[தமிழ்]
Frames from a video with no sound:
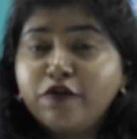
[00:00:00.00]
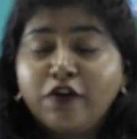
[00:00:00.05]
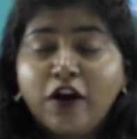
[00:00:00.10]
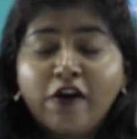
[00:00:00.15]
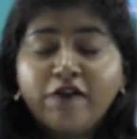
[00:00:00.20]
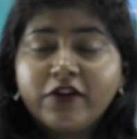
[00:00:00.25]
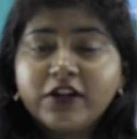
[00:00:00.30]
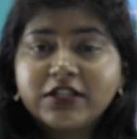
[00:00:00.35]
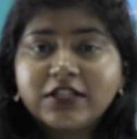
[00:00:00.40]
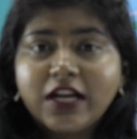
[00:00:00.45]

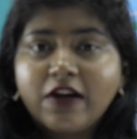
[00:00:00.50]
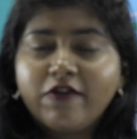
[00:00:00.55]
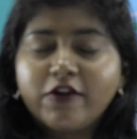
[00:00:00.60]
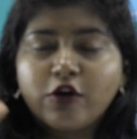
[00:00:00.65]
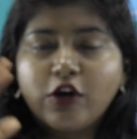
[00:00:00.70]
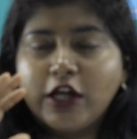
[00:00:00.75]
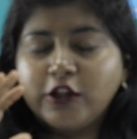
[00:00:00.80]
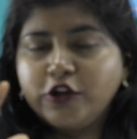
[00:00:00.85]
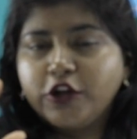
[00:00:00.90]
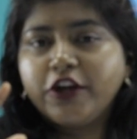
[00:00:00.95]
ஃப்ளவர்ஸ்லாம்
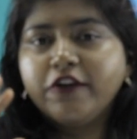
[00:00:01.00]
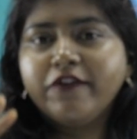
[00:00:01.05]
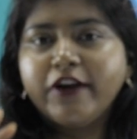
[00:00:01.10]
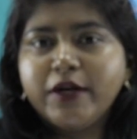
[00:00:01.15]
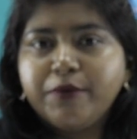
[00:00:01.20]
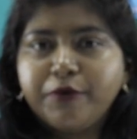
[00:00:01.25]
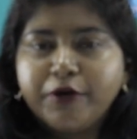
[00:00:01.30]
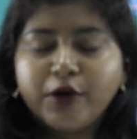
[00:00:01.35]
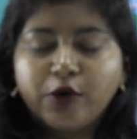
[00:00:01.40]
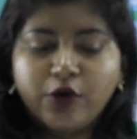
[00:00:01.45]
வரும் அது வரைக்கும்
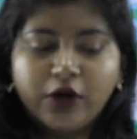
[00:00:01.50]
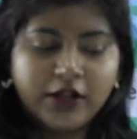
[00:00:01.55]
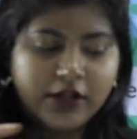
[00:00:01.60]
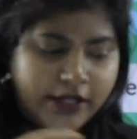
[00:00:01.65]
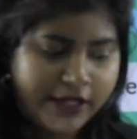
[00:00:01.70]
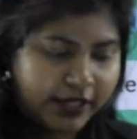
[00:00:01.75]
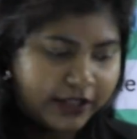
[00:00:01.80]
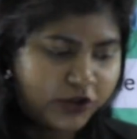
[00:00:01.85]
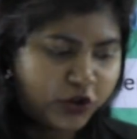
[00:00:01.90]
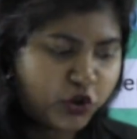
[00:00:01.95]
வெயிட் பண்ணக்கூடாது
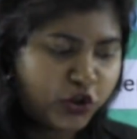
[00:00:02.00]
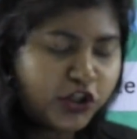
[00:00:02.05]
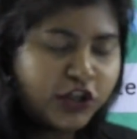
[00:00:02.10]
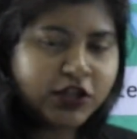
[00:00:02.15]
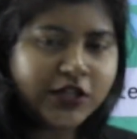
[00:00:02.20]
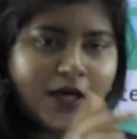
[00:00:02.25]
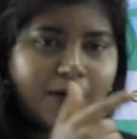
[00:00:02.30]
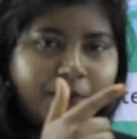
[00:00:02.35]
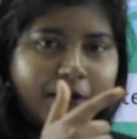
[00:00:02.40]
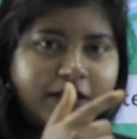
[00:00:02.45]
நீங்கள்
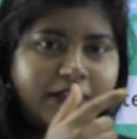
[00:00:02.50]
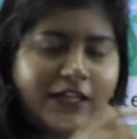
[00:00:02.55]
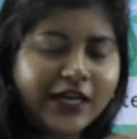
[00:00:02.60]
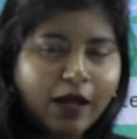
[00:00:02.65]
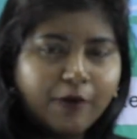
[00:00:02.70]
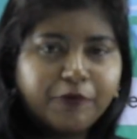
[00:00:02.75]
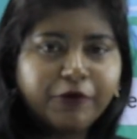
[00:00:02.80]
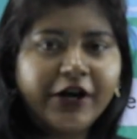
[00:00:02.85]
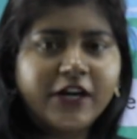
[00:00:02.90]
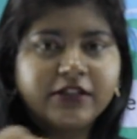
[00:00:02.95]
சின்னதாக
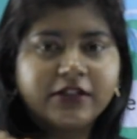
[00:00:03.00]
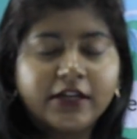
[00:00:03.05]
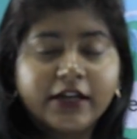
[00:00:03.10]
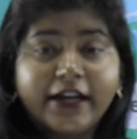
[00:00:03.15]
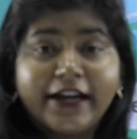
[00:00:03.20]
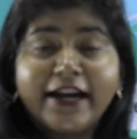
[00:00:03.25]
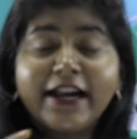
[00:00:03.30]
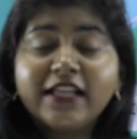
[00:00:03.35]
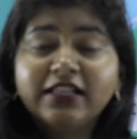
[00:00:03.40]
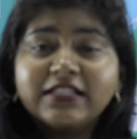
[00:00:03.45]
பார்த்தீங்களா அப்போயே
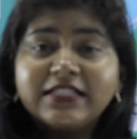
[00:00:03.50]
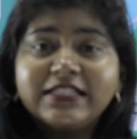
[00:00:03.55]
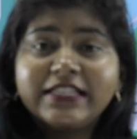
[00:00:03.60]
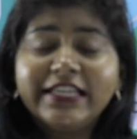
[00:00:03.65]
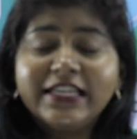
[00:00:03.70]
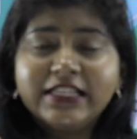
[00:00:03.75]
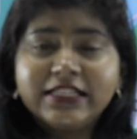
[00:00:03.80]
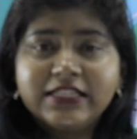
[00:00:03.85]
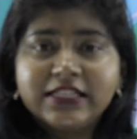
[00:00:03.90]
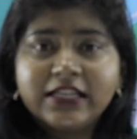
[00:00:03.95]
எடுத்துருங்க ஏன்னா அது
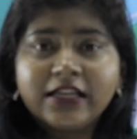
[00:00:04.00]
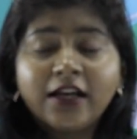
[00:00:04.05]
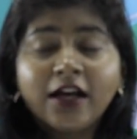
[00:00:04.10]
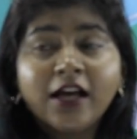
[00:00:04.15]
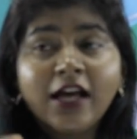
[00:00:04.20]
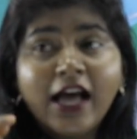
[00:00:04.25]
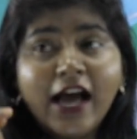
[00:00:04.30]
சீட்ஸு